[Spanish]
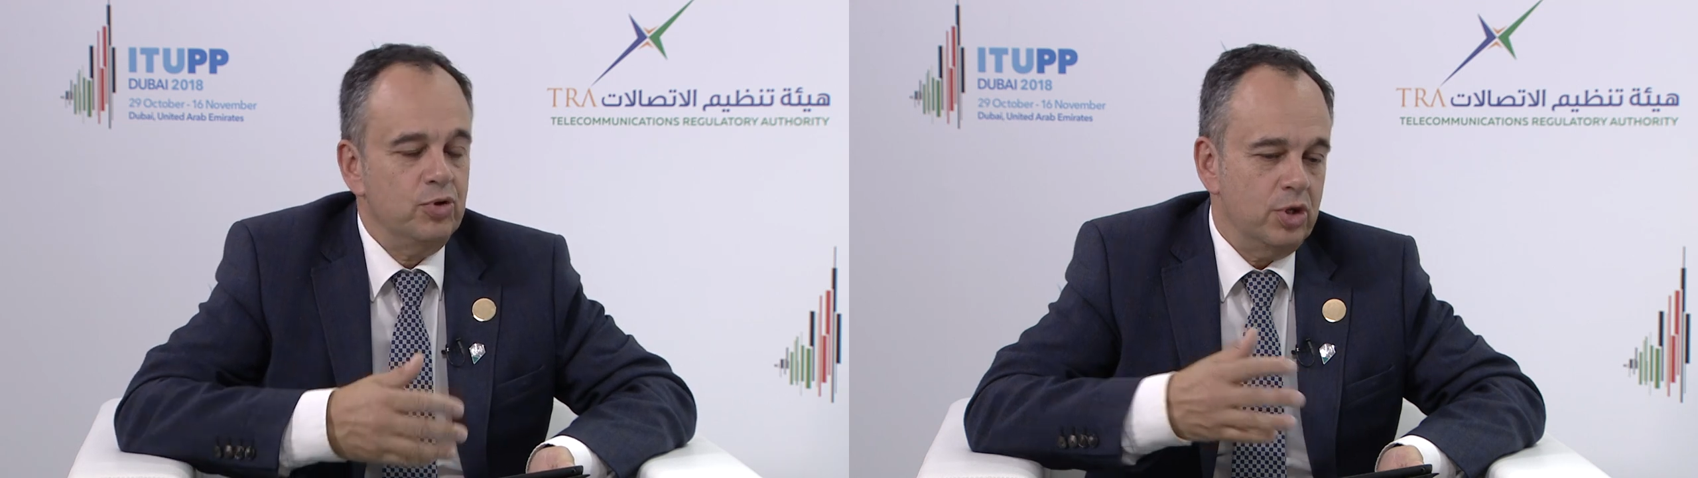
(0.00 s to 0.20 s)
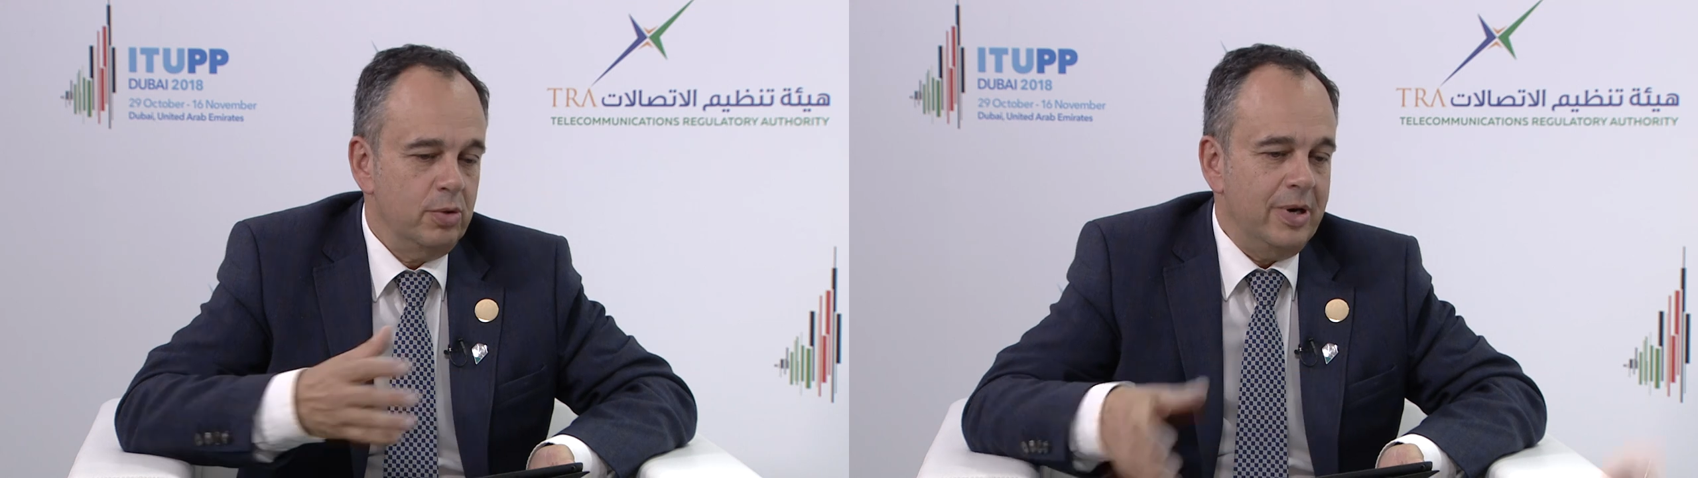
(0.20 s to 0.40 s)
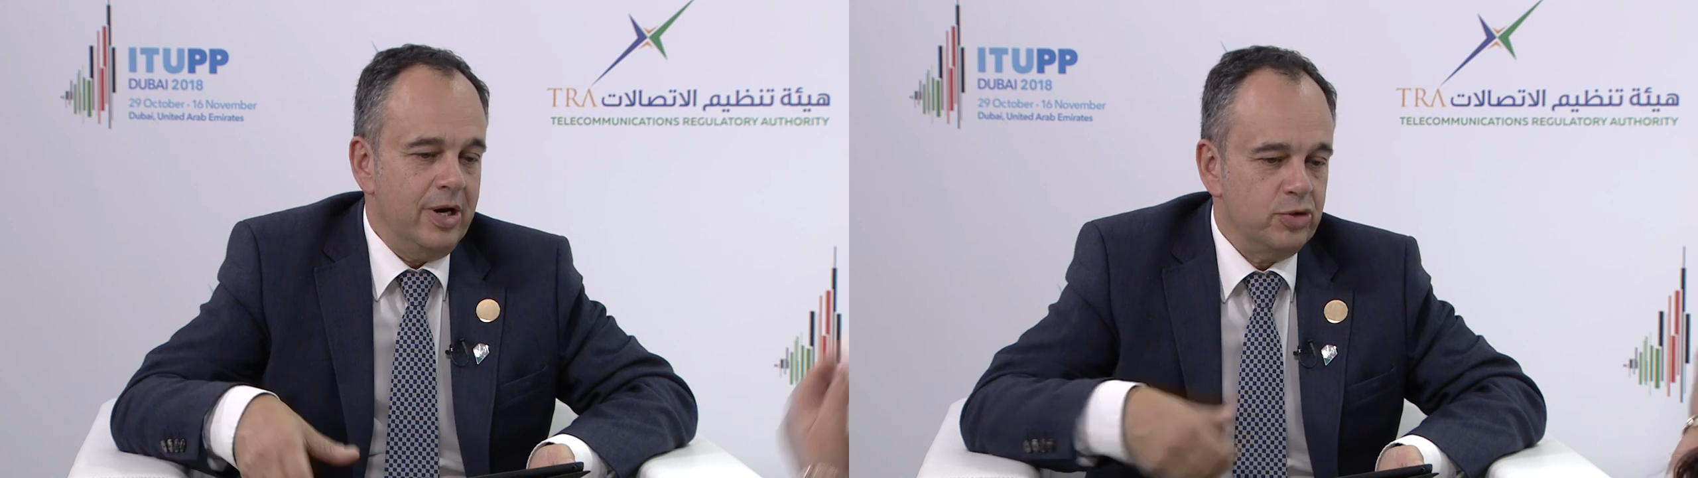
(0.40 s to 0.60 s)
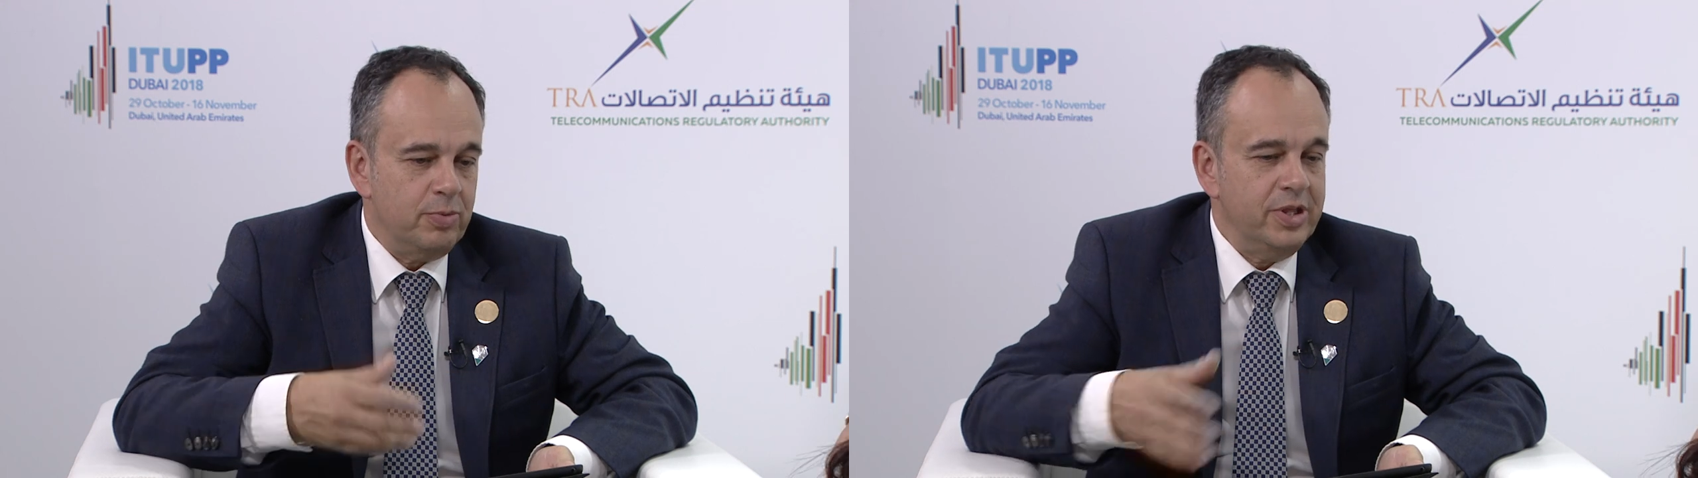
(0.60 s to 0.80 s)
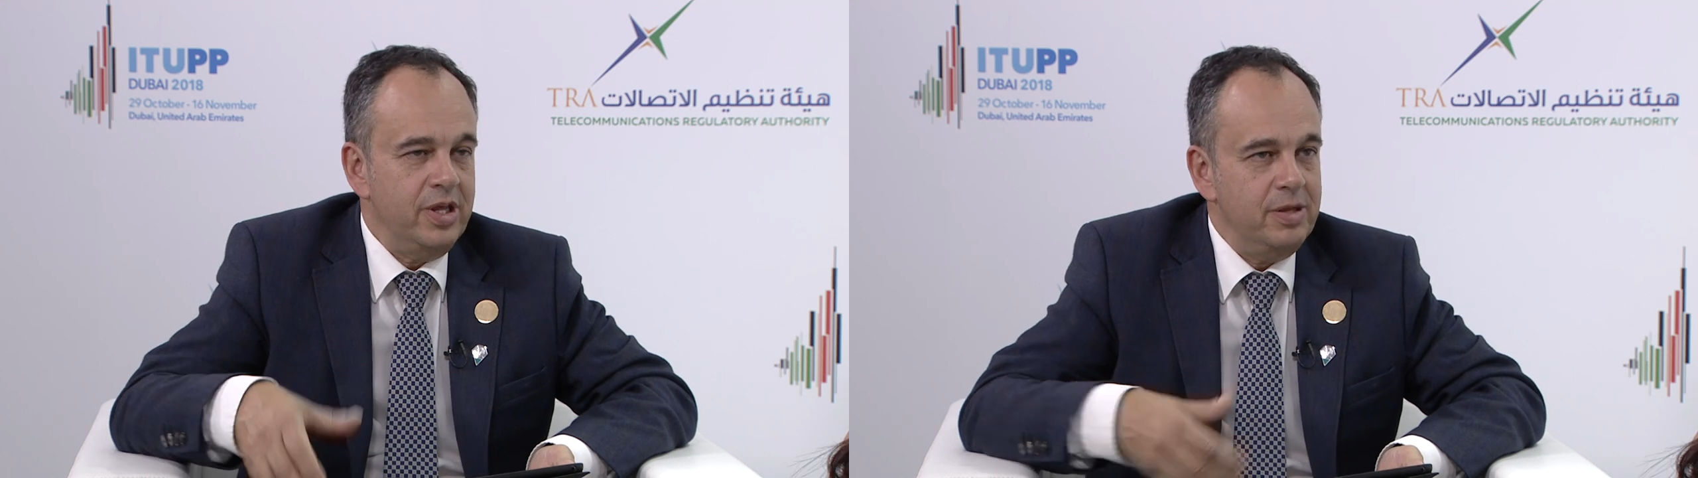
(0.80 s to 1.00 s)
no solo para
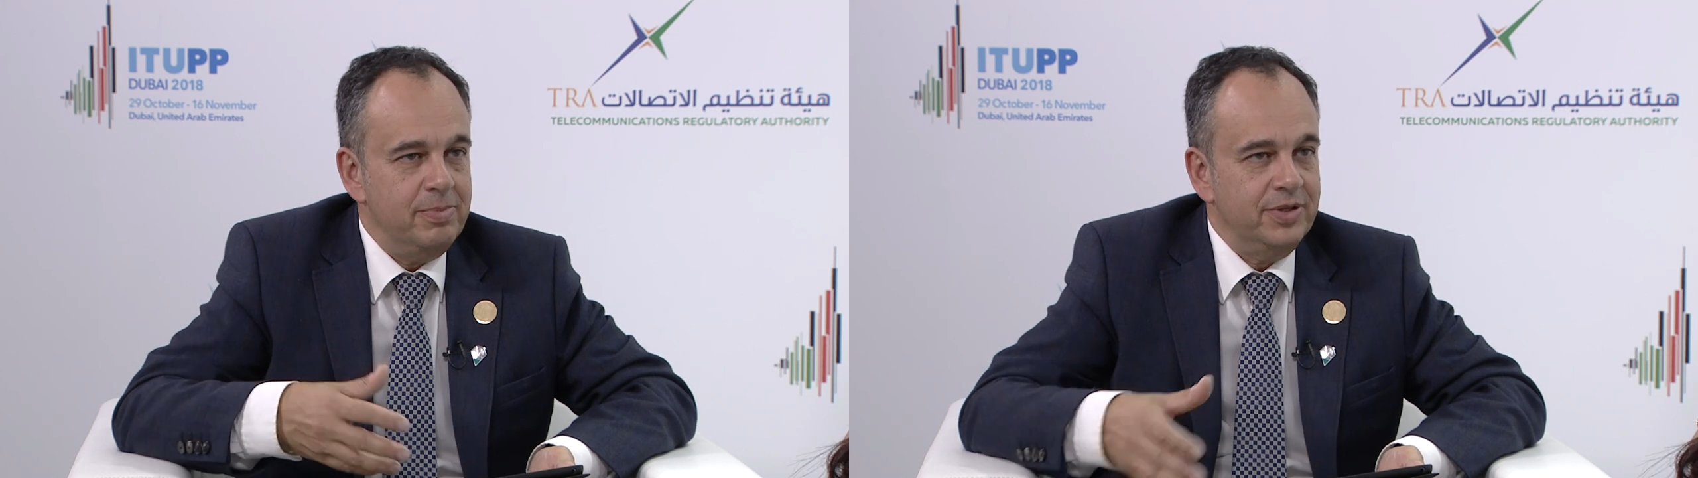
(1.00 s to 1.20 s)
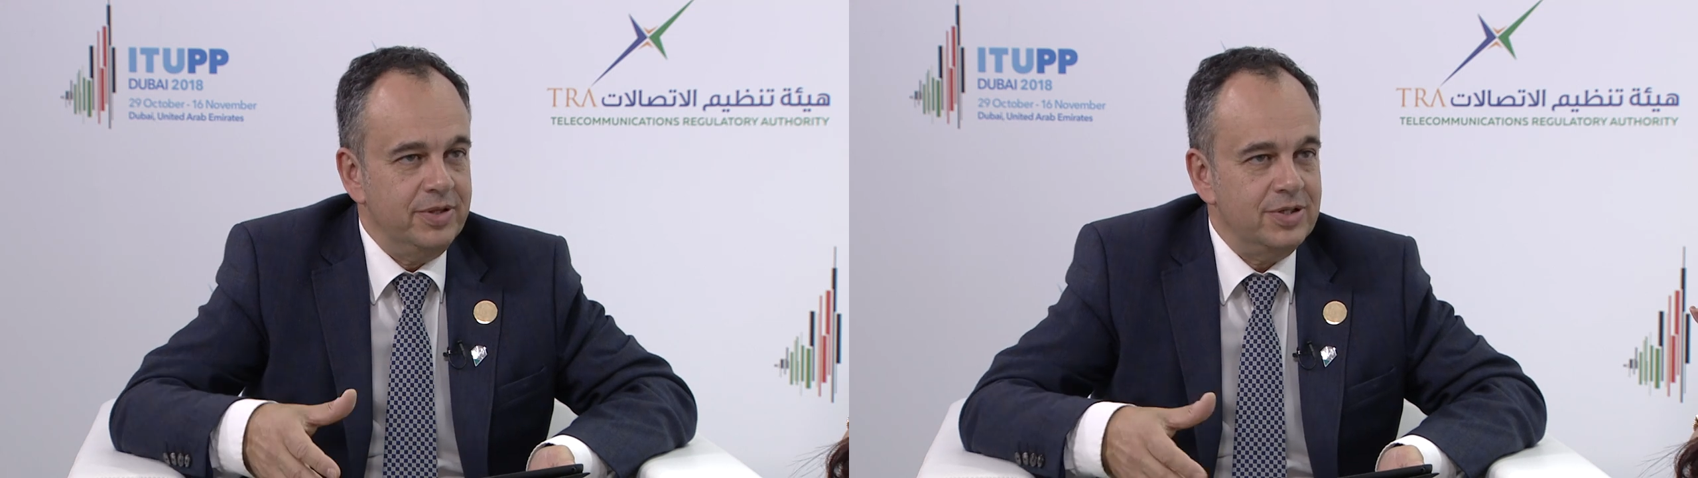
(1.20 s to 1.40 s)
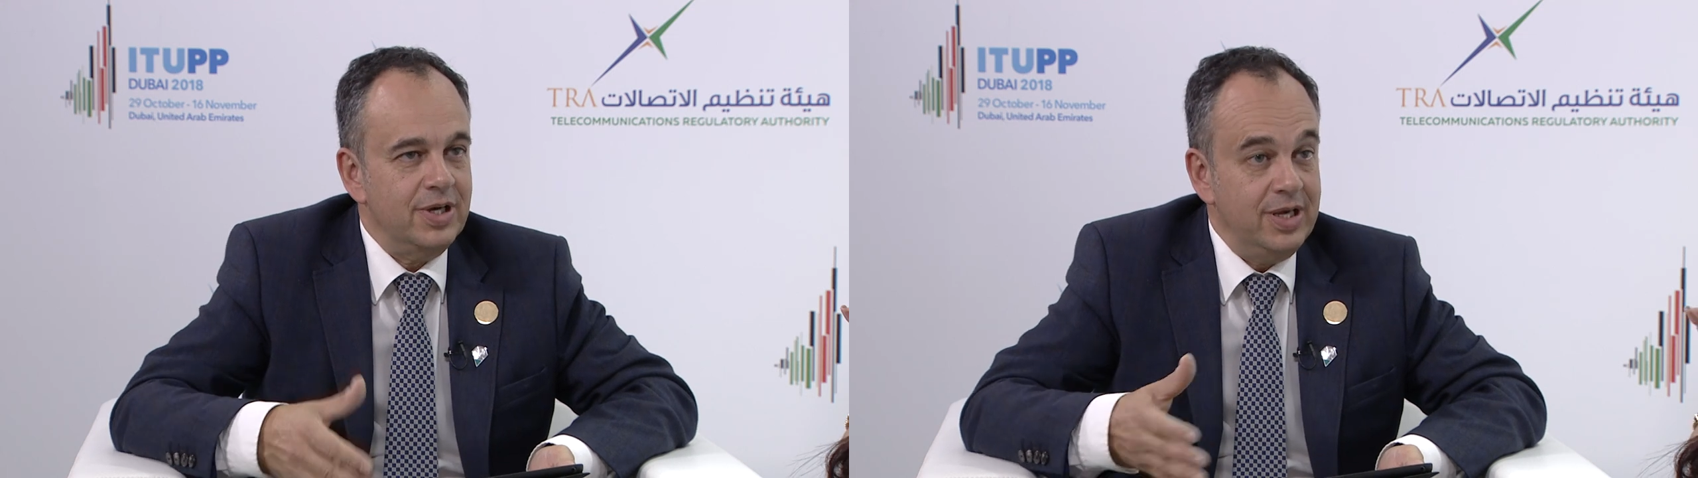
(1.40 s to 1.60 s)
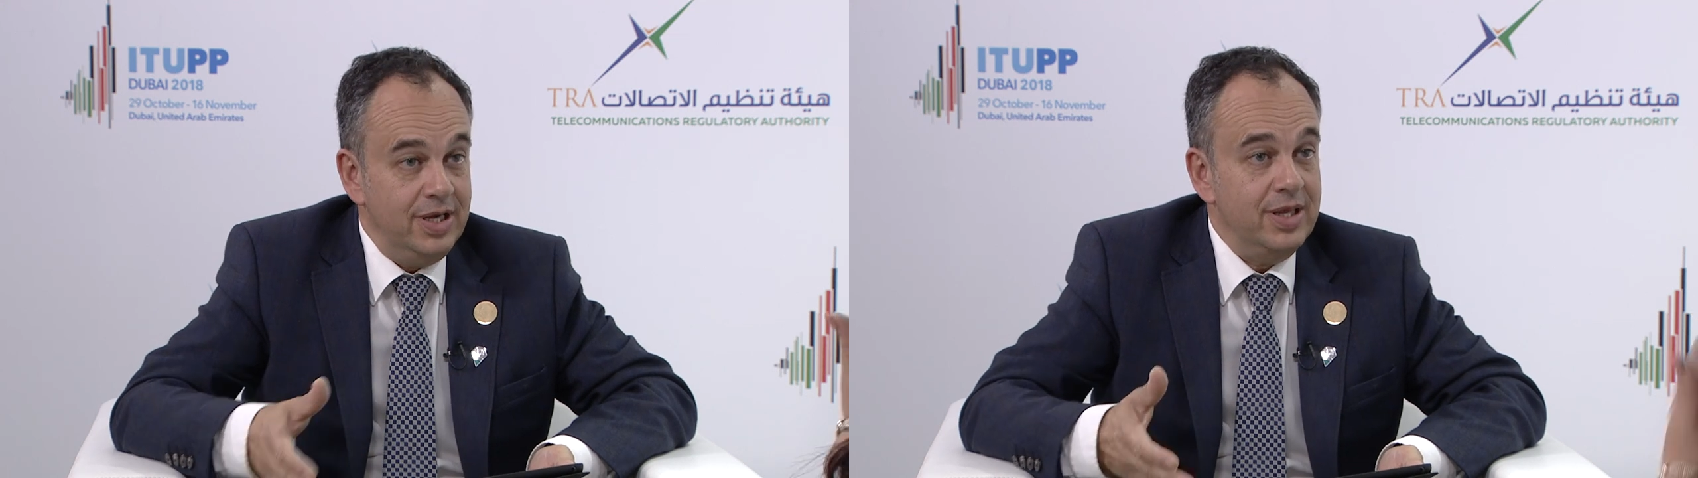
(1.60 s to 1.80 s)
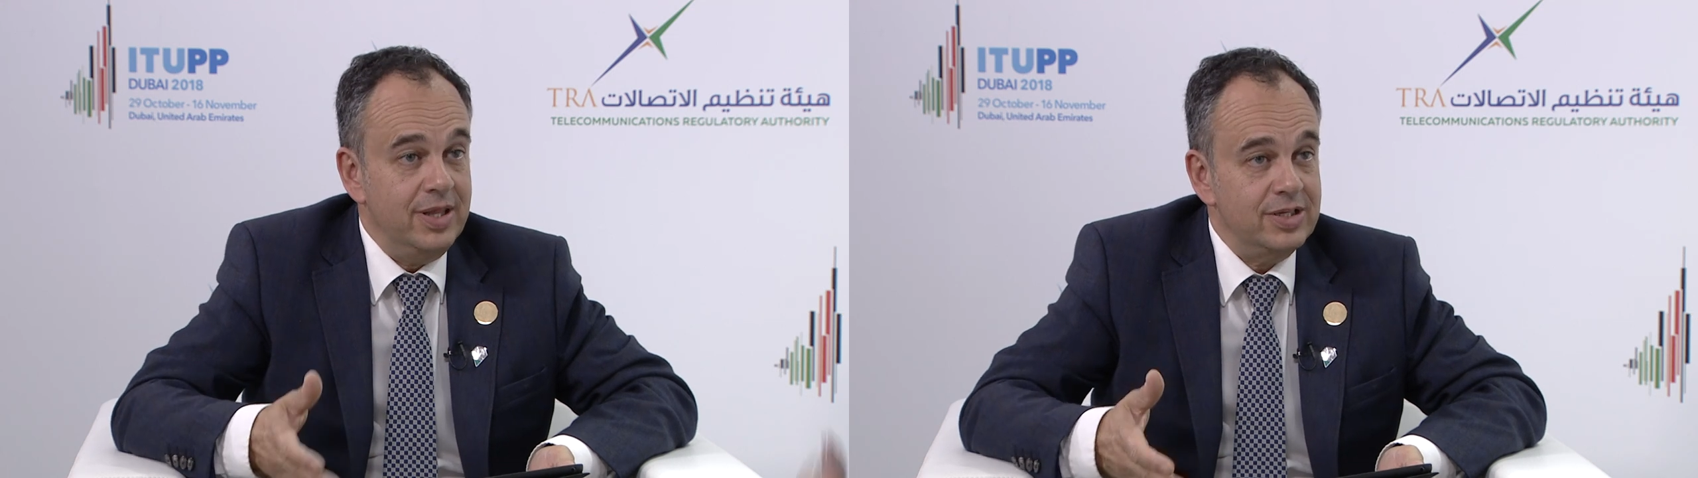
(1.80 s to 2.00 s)
los participantes aquí